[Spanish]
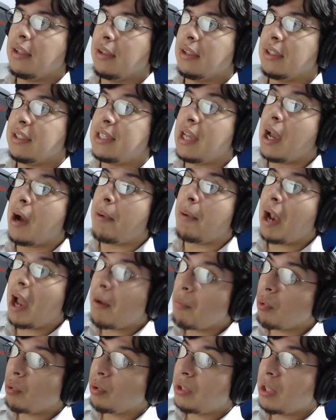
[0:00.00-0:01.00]
si
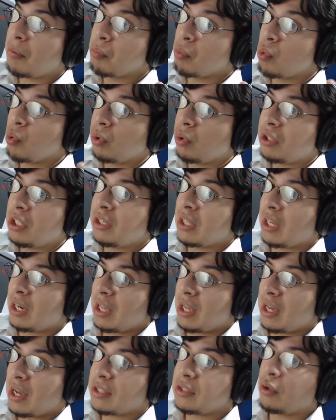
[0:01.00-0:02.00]
hablamos de
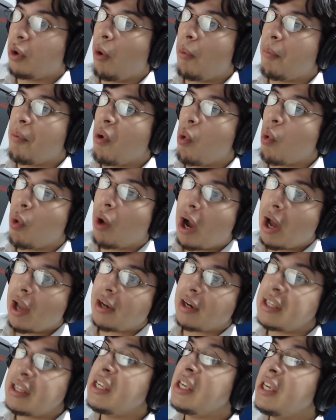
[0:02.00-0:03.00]
multitareas como
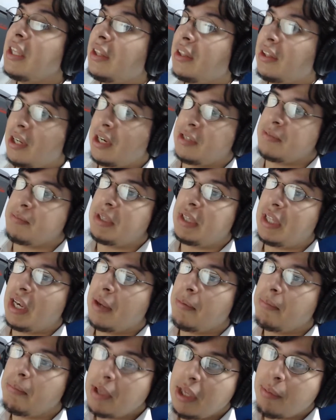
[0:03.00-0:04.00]
jugar y transmitir
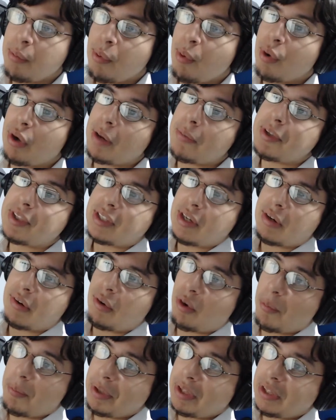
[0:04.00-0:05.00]
en vivo, revisar los
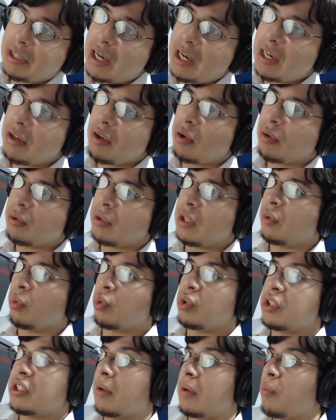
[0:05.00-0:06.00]
comentarios,
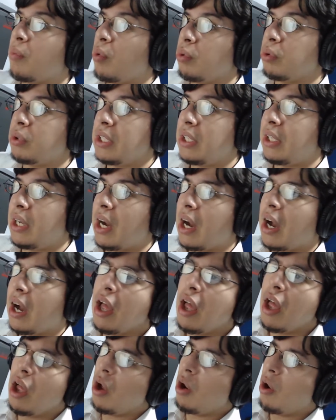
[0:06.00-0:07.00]
escuchar música
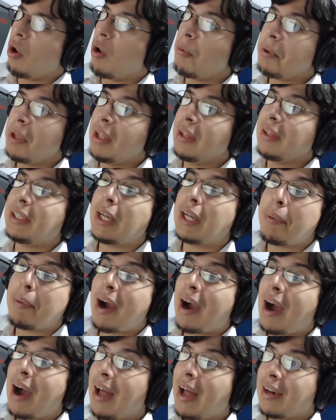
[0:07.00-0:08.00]
o bien
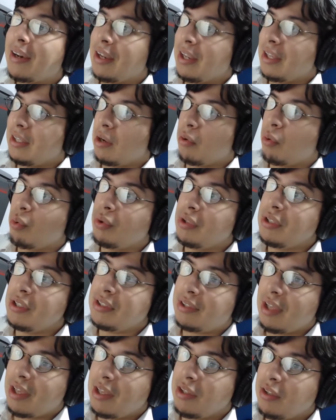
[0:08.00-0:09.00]
trabajar en algún
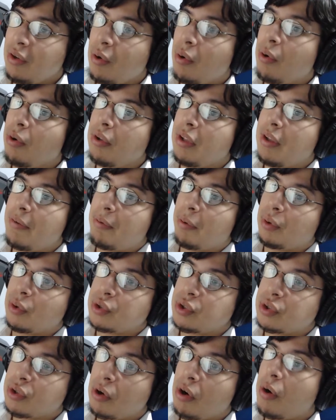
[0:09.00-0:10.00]
diseño de
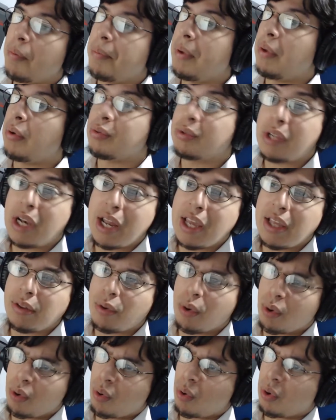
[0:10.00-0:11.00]
Photoshop,
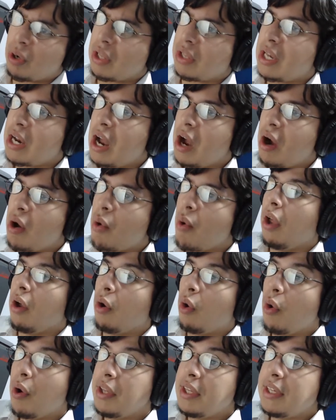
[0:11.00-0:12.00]
Illustrator, CorelDRAW
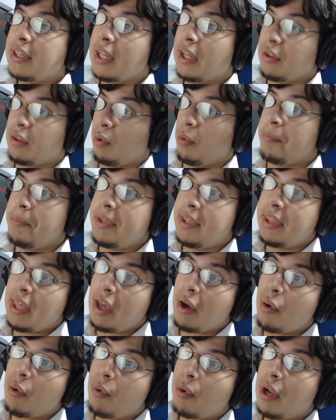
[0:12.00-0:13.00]
o editando un
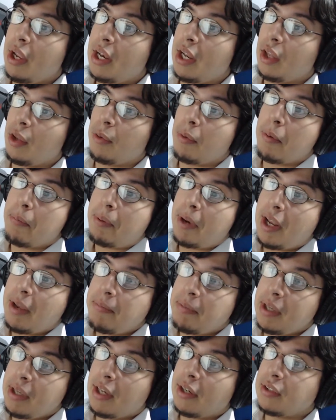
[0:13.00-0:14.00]
video en Adobe
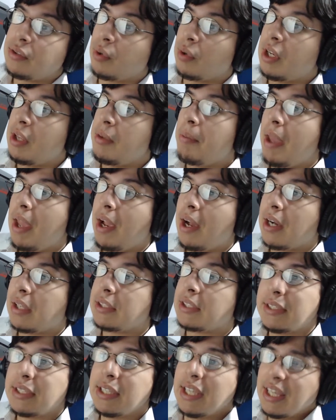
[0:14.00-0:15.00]
Premiere, Sony
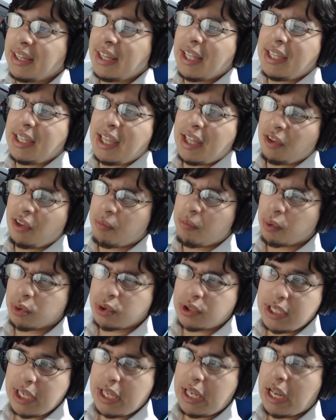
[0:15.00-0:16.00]
Vegas y teniendo
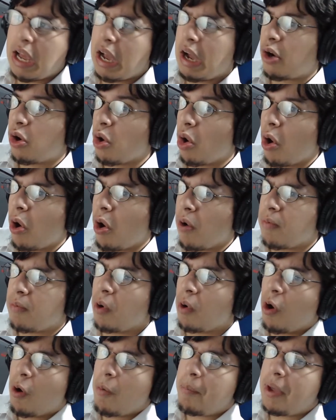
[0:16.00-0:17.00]
Mozilla, Chrome,
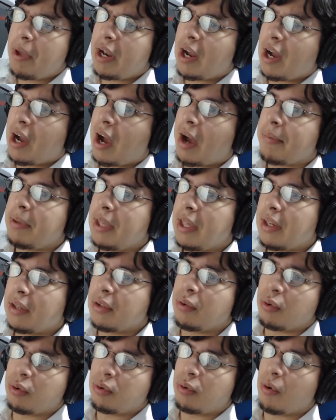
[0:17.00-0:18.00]
Opera
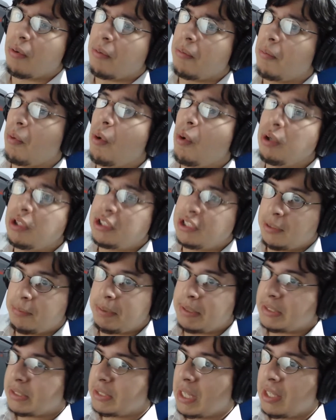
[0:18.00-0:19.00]
abiertos con muchas
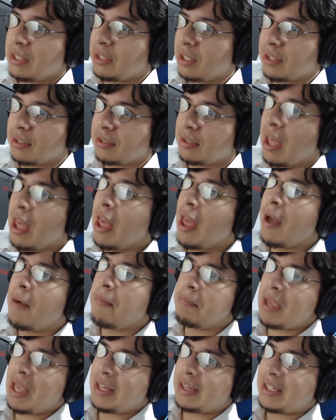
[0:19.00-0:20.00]
pestañas
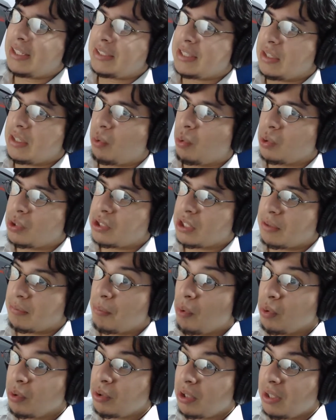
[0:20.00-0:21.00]
mientras escuchas
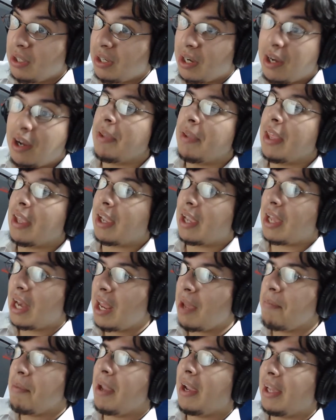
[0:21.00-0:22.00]
música,
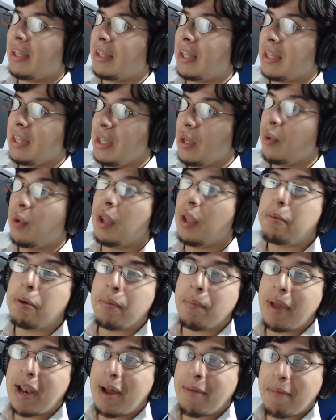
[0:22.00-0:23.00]
créeme que te digo de
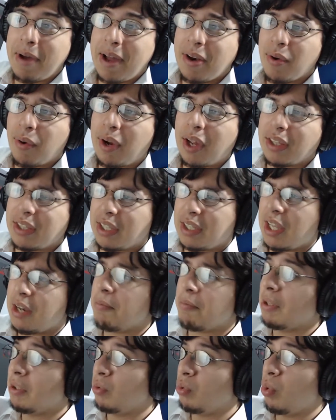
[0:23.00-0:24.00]
primera mano que tener
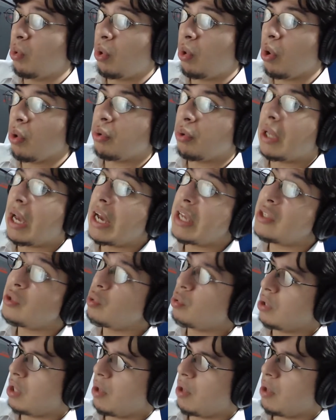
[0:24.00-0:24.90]
más núcleos ayuda